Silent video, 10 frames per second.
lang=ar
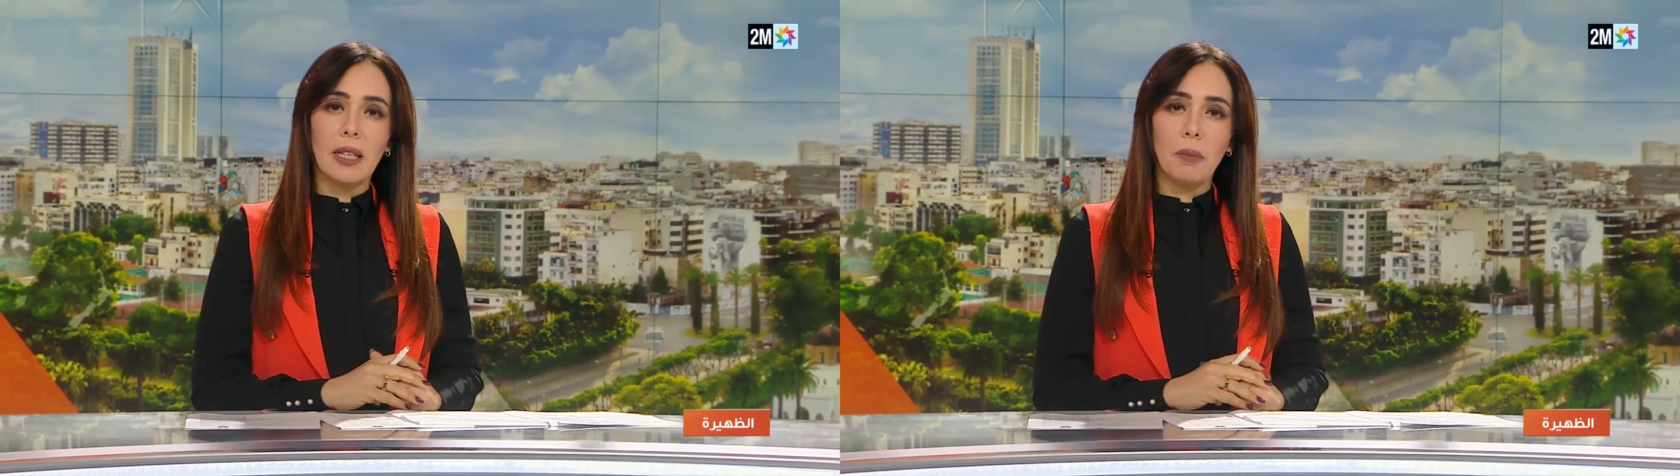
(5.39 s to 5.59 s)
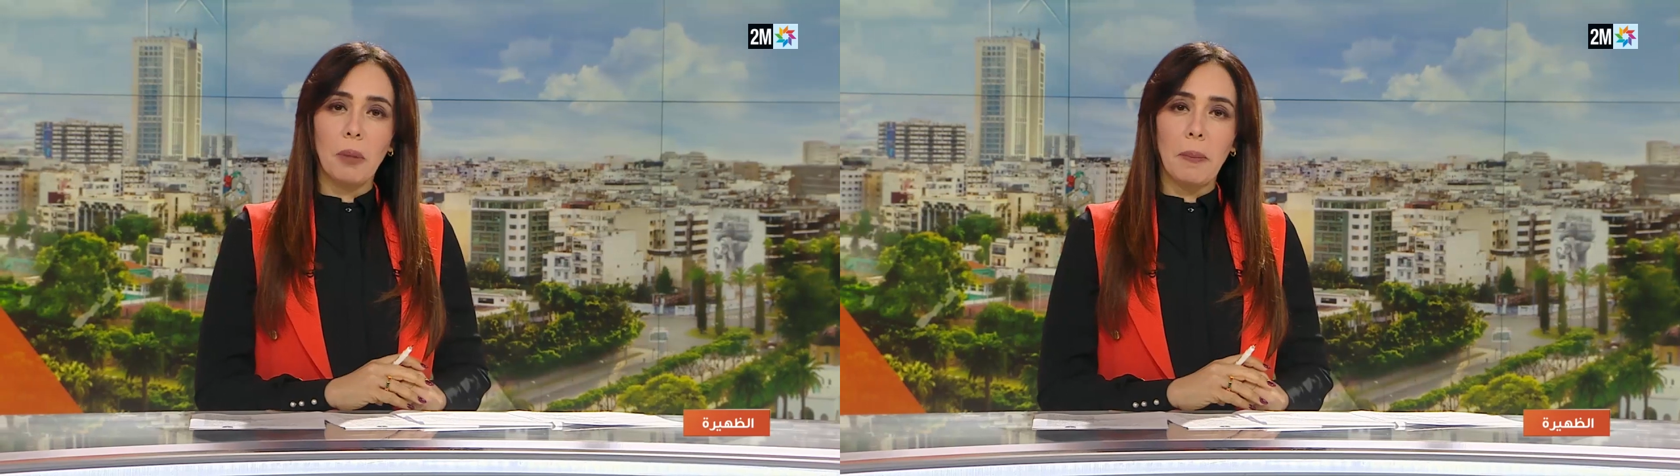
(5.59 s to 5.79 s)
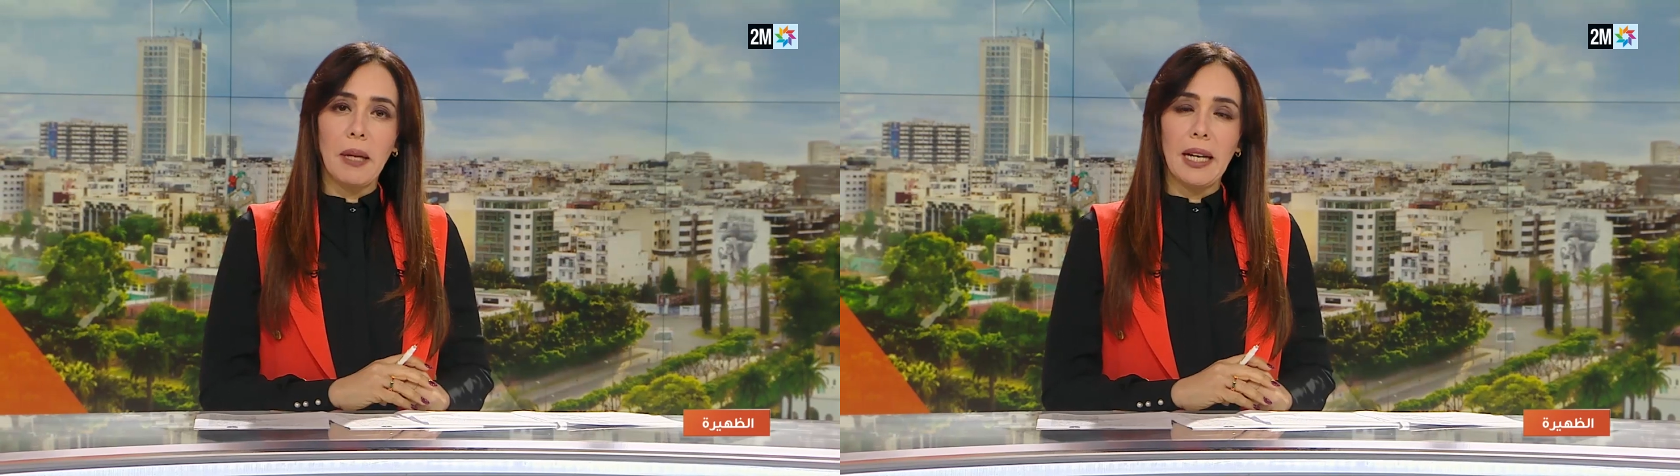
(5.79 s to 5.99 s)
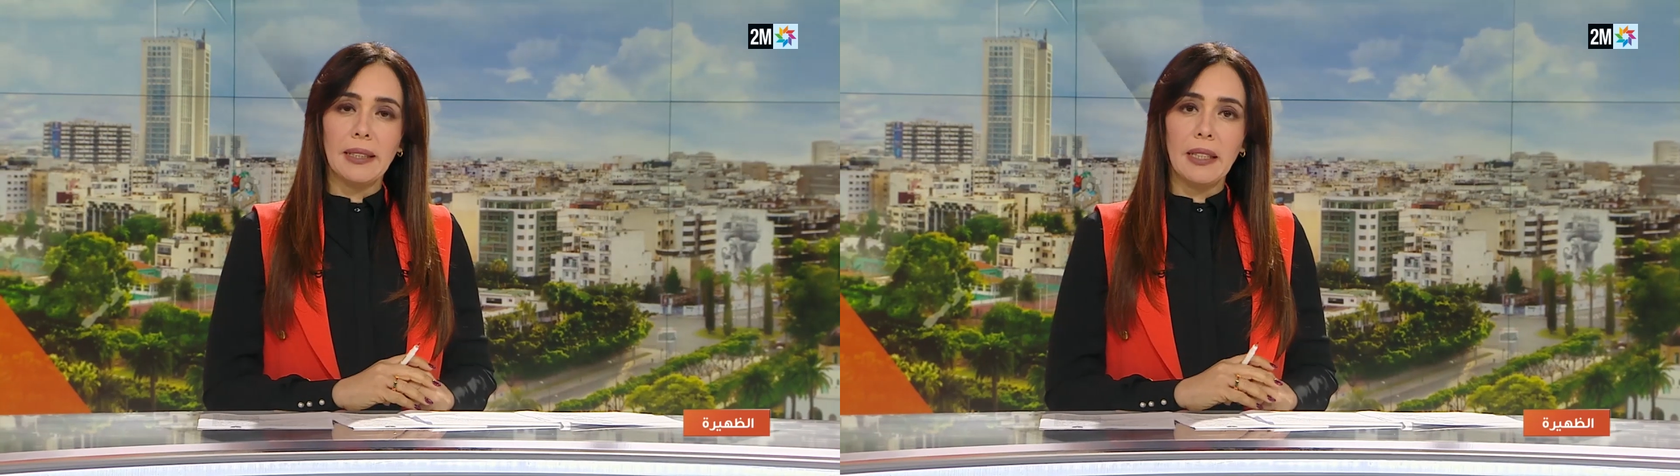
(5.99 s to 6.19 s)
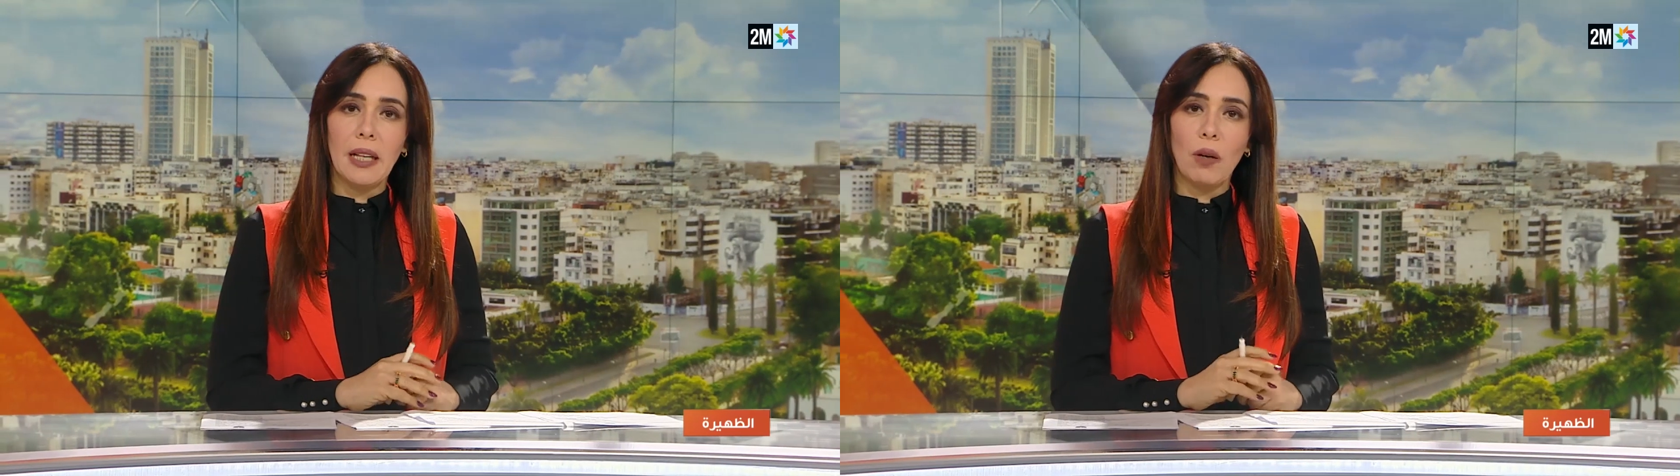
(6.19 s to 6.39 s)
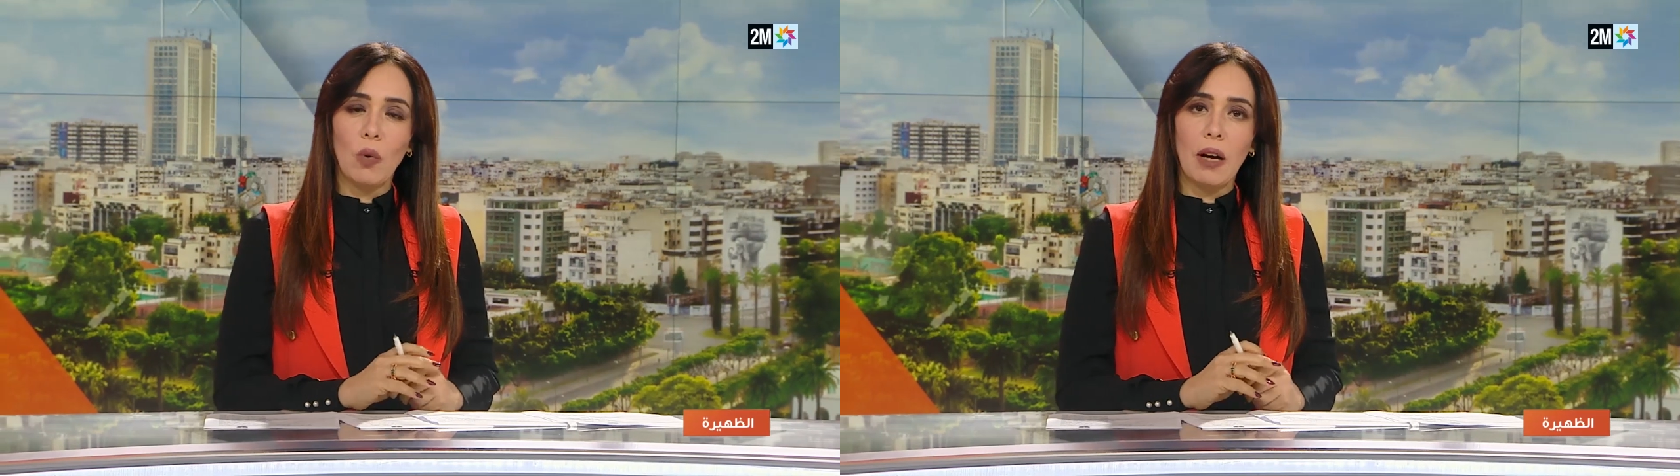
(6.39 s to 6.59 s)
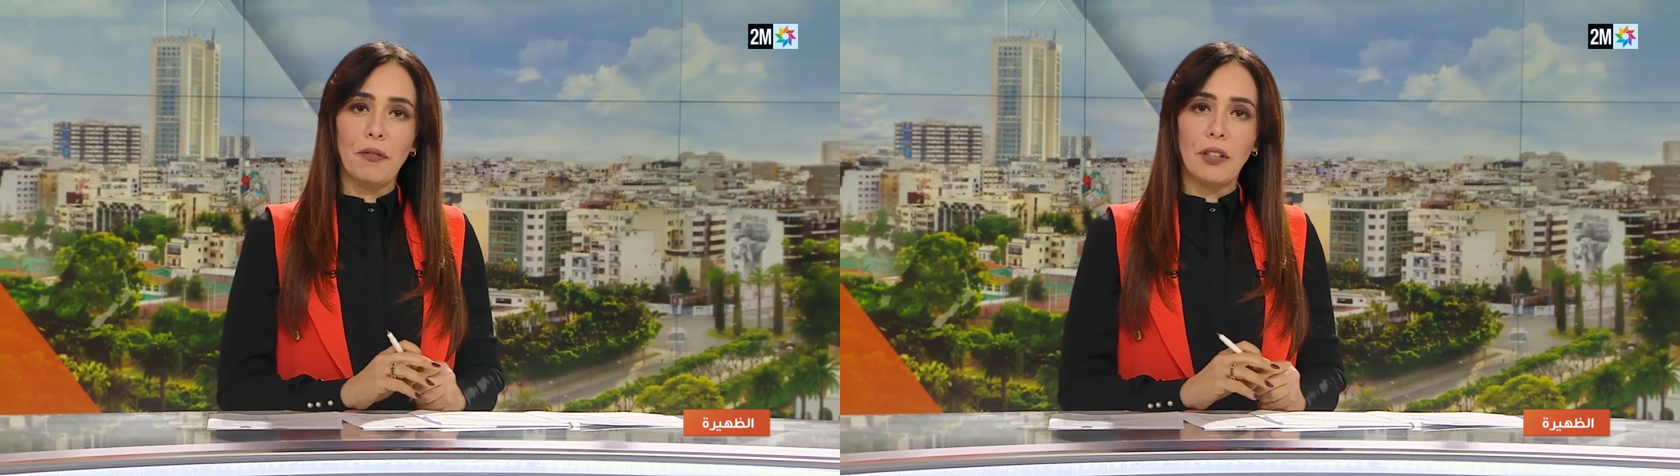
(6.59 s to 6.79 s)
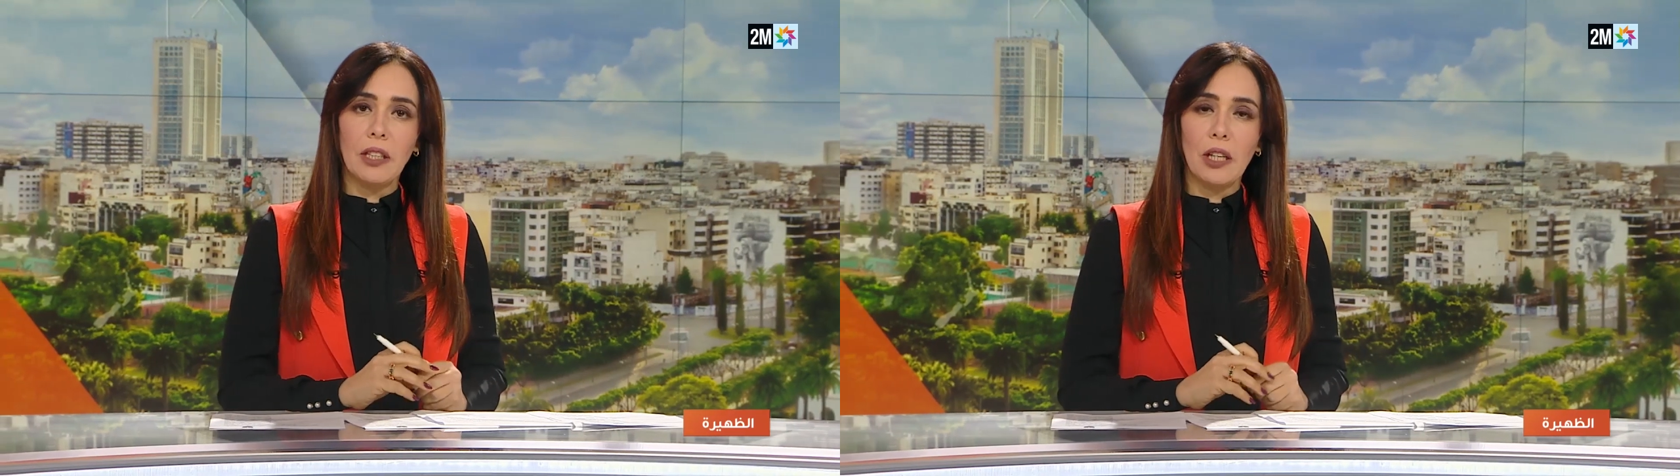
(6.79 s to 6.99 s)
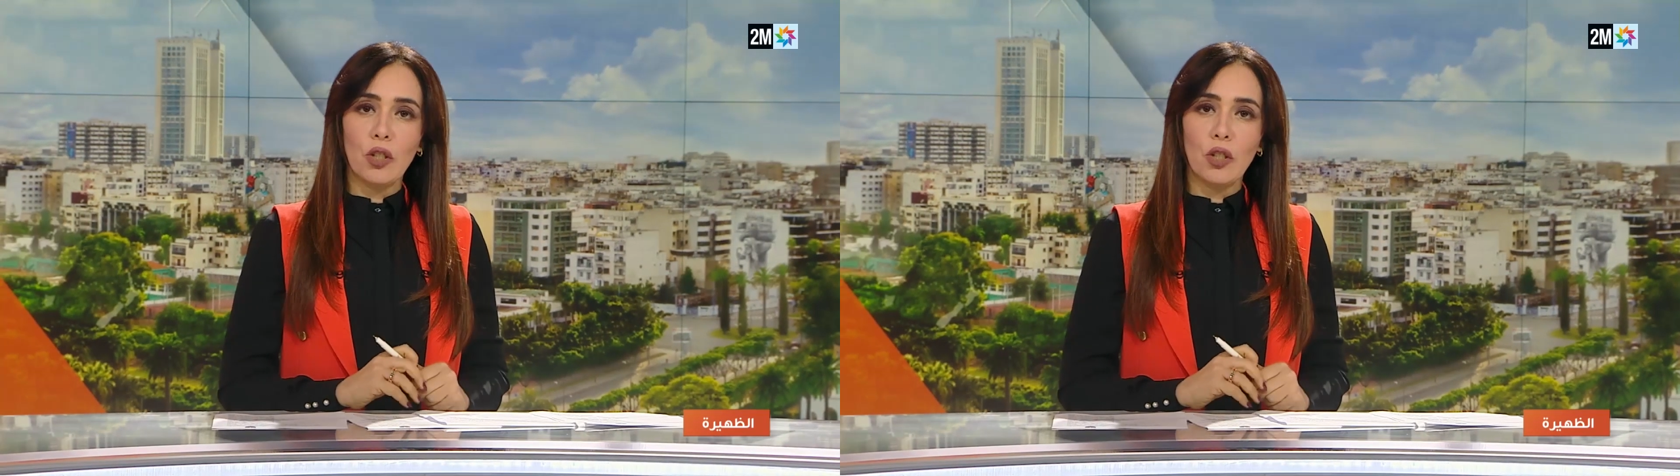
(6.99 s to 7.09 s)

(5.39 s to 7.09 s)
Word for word: ببلادنا وفي